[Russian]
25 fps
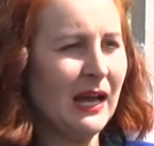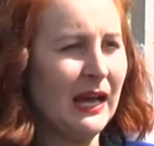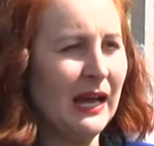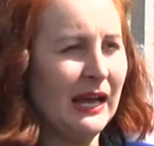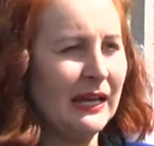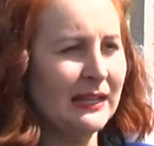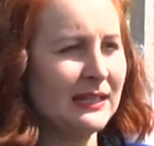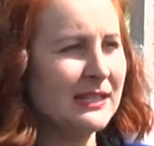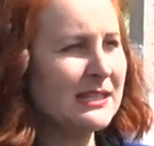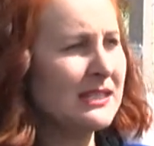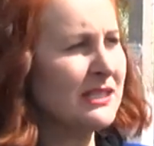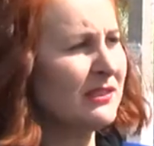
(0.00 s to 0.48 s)

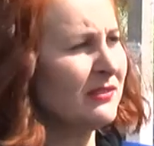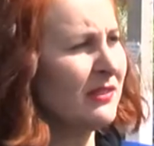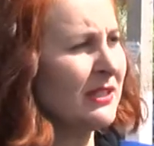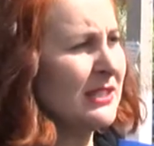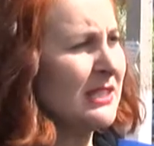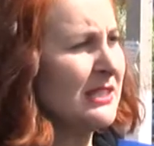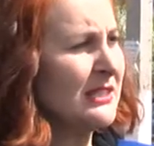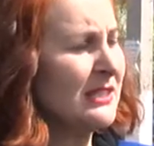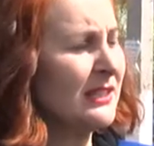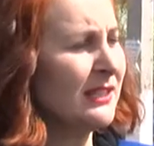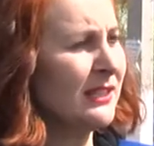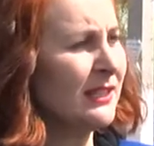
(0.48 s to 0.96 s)
А если
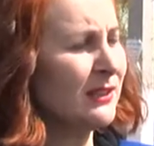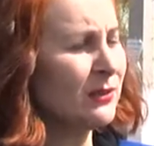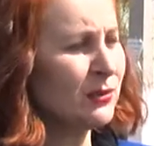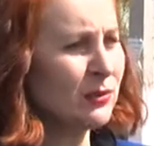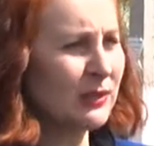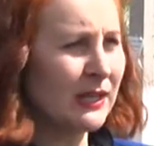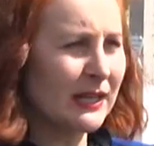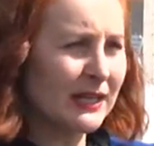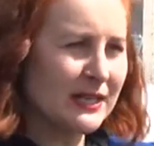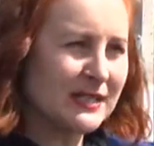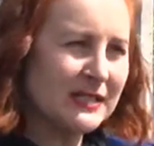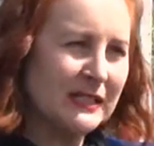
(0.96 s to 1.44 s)
водители едут
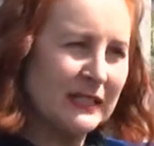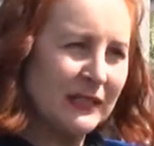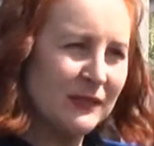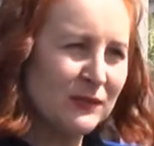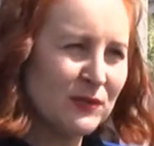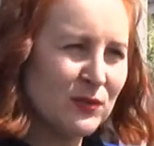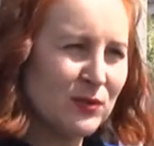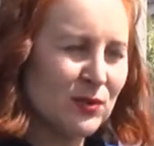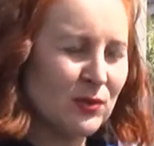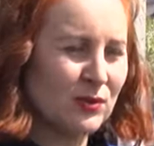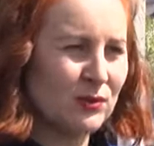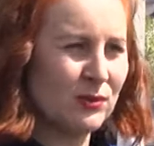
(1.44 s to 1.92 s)
как раз-таки в
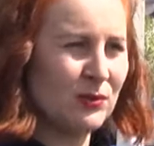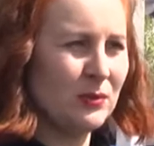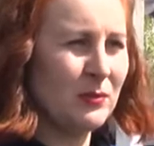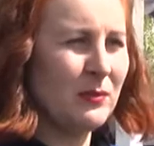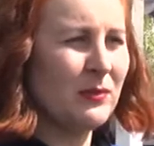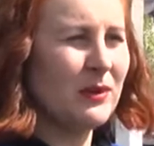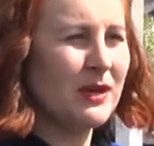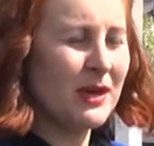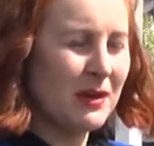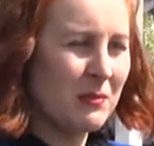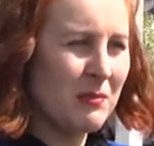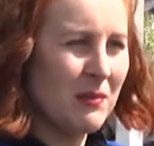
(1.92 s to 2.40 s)
сторону
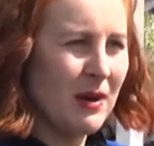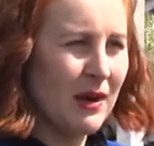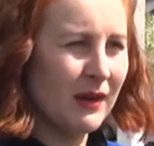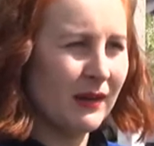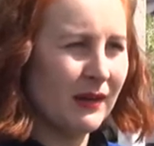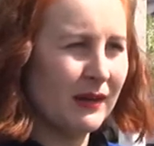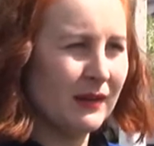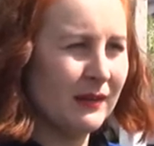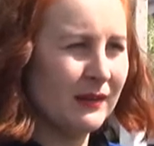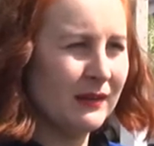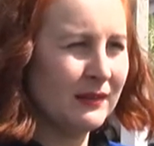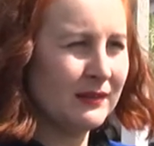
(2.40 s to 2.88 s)

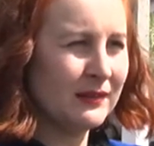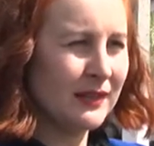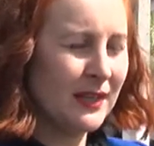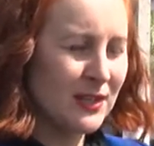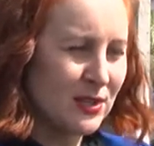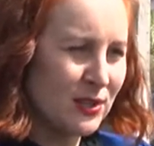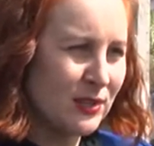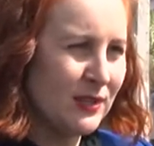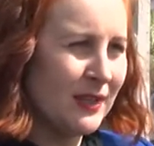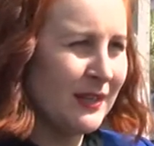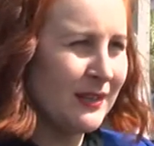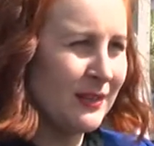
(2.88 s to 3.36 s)
Раймага,
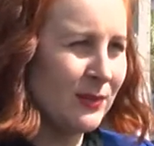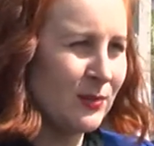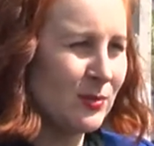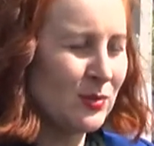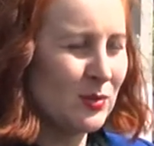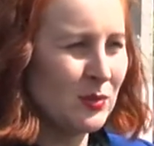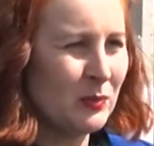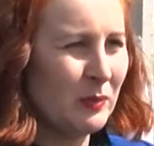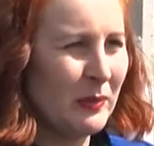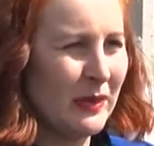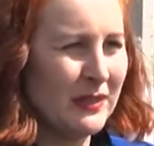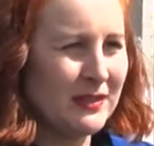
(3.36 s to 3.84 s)
должны они
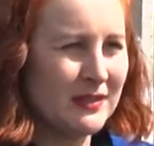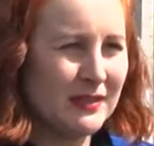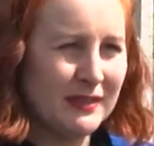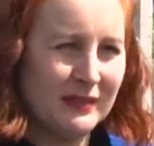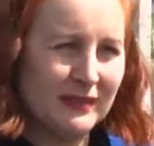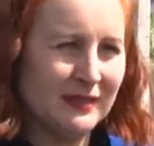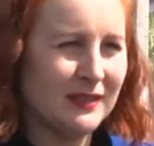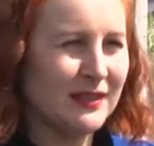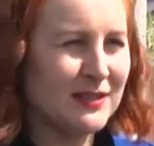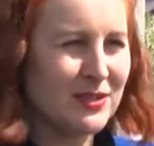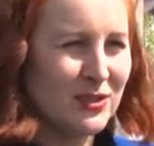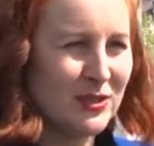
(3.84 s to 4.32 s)
уступать или
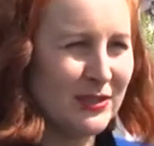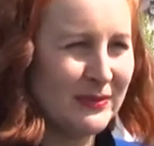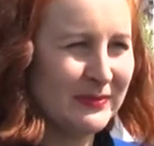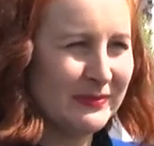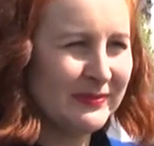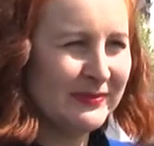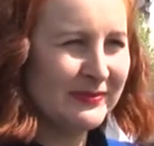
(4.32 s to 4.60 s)
не должны?